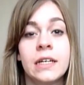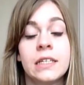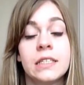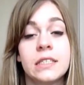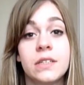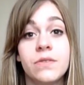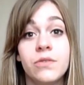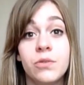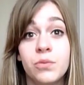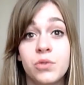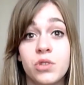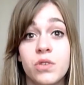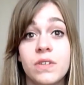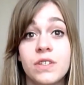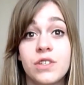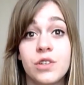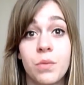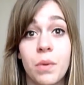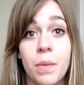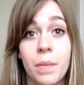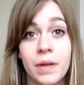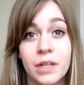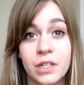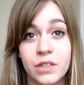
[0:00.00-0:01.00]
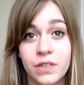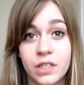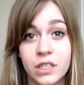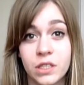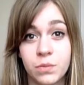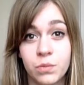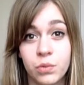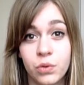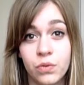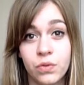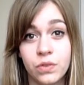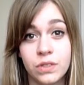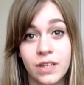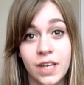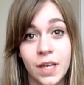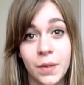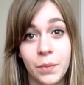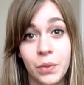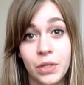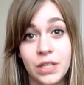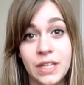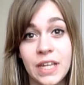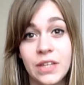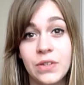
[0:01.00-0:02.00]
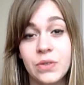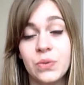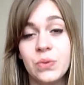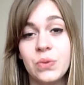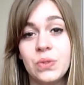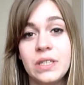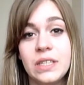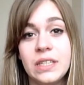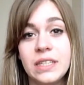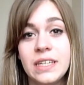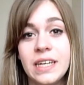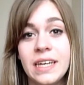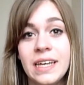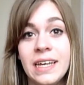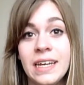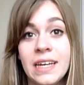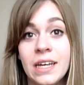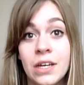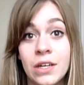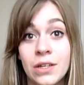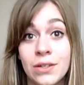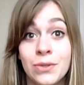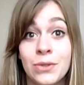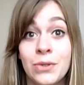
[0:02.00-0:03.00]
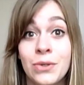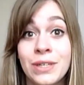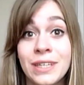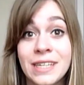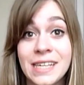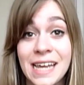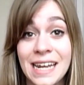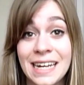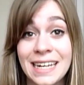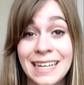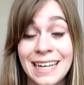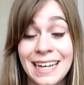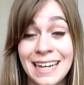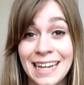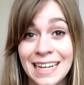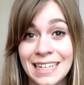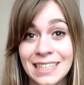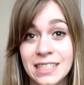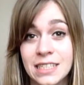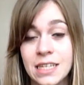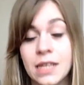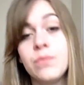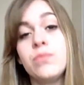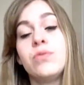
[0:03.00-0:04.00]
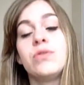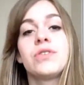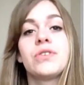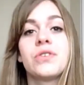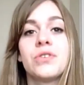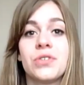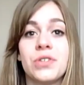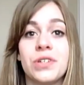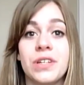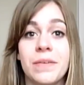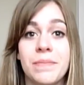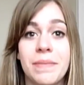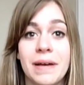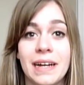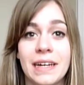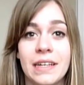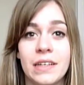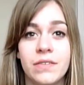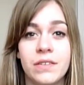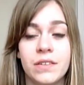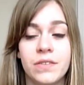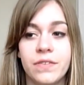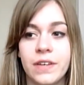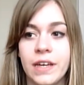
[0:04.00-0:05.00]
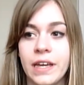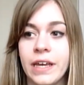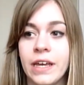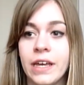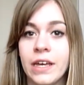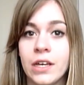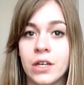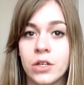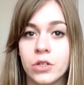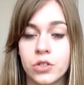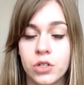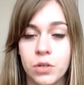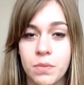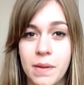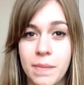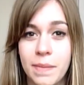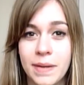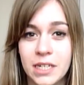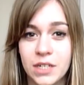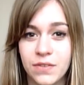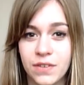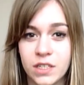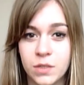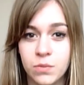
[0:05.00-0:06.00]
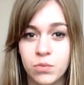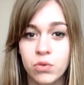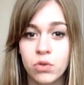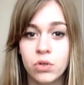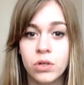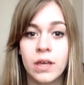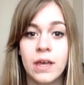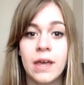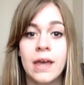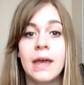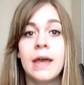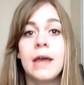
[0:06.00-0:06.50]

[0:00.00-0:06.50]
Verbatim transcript: Si vous me suivez sur ma page Facebook, vous avez peut-être une idée de quel nail art c'est puisque j'en ai parlé vite fait sur ma page Facebook.